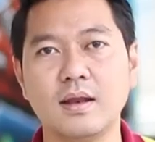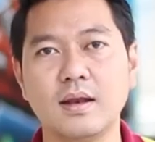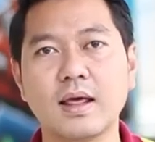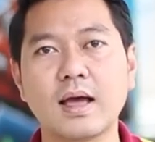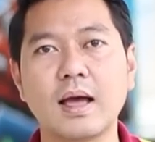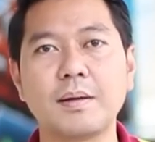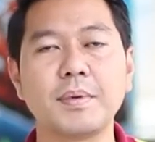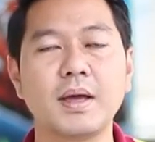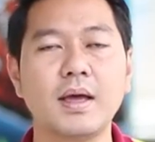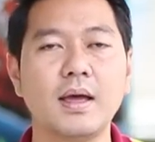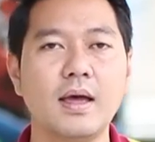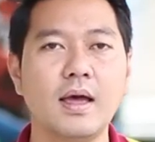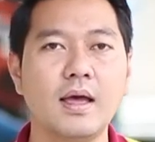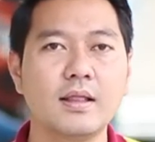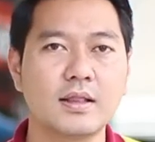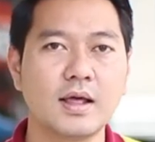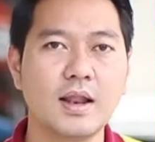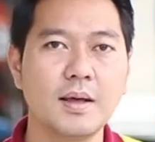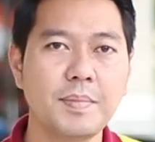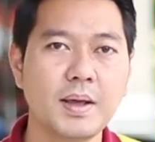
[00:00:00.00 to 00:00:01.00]
นะครับ
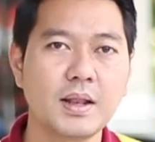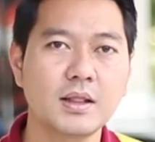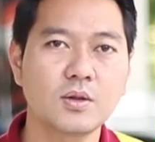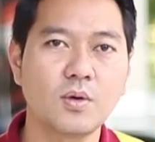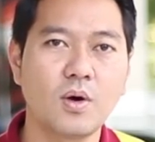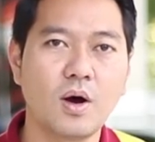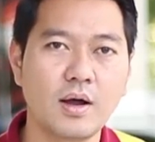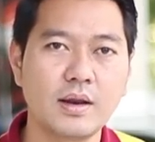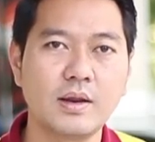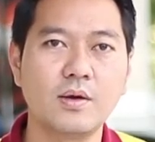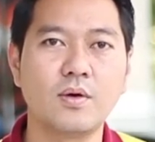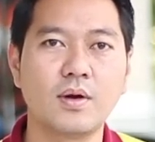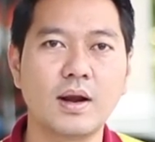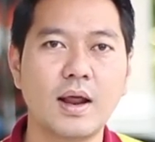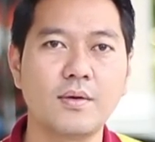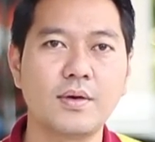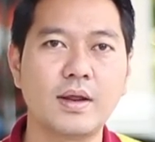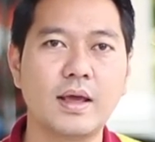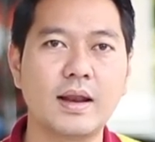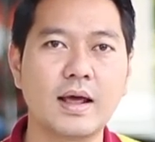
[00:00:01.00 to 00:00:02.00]
แต่ถ้าเป็นตัว all new ของ
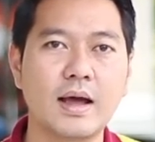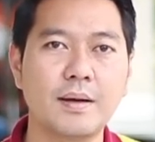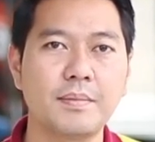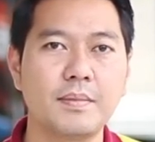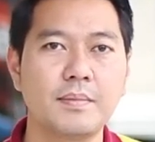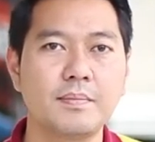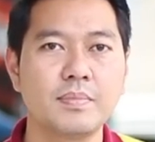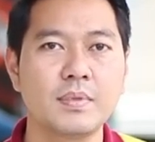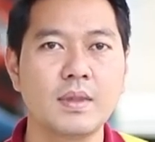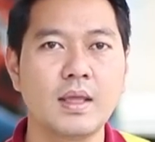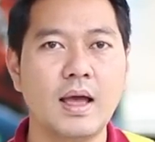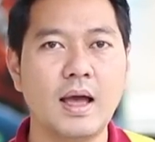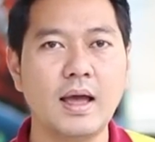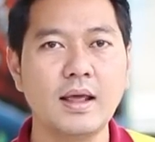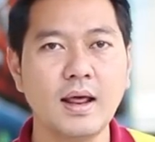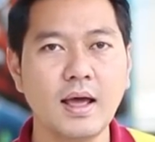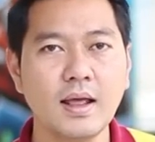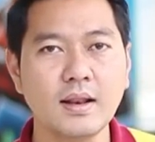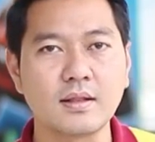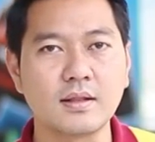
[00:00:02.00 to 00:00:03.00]
เราเนี่ยนะครับ ให้
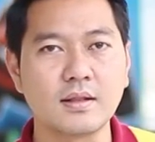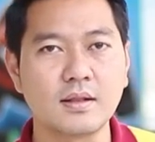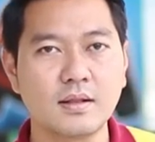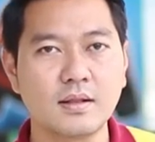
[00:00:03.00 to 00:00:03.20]
ท่าน